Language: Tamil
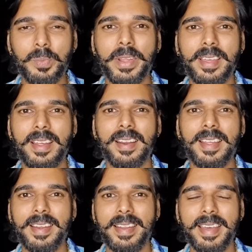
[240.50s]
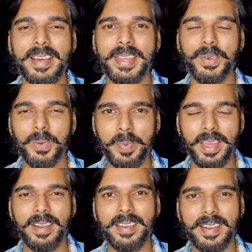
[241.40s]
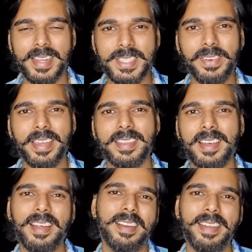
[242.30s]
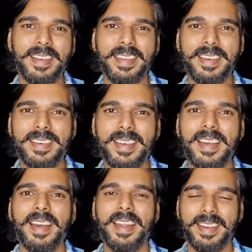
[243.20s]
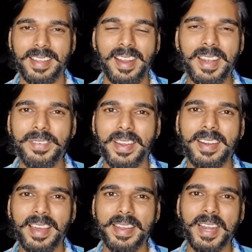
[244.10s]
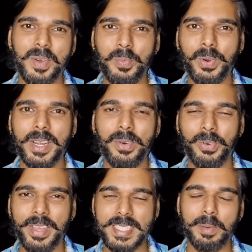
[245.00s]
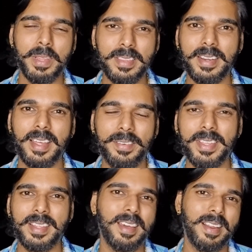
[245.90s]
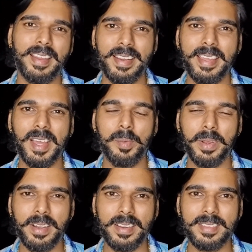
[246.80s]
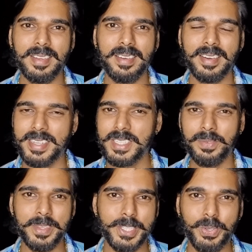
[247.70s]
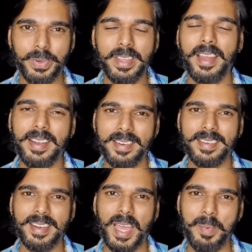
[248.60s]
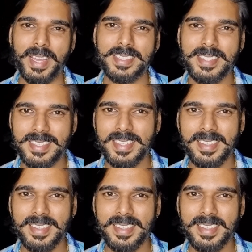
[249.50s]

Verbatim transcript: கண்டுபிடிக்கிறாங்களா இல்லையா இவர் பேரனுக்கு ட்ரெஸ் வாங்கி தராரா இல்லையா அண்ட் காளி வெங்கட் கறிக்கடை போட்டு அவருடைய சபதத்தை நிறைவேற்றுறாரா இல்லையா அப்படின்றது தான் ரெஸ்ட் ஆஃப் த ஸ்டோரி அண்ட் கிளைமேக்ஸ்